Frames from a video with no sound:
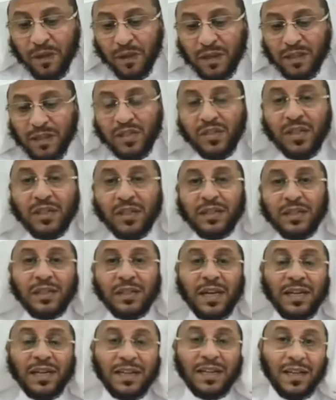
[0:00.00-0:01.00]
يستعين
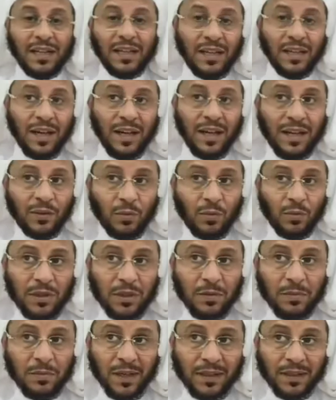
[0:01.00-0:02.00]
على الطاعات
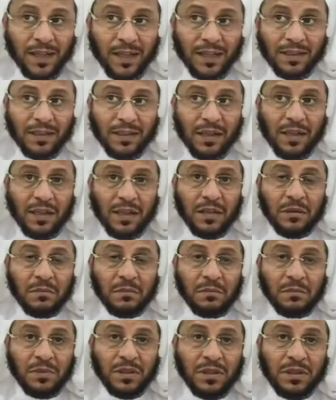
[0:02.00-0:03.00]
والعبادات
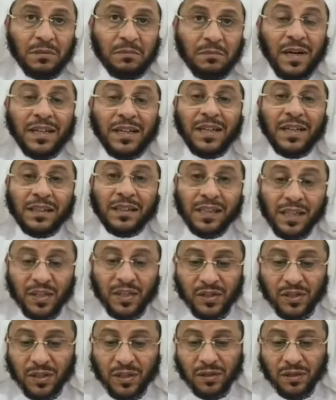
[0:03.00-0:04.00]
بما
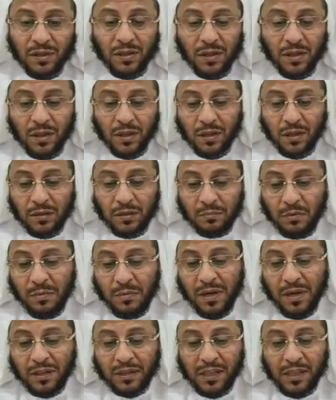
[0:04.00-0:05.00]
يتيسر
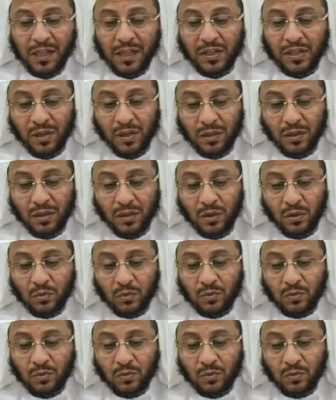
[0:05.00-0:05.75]
بما يتيسر له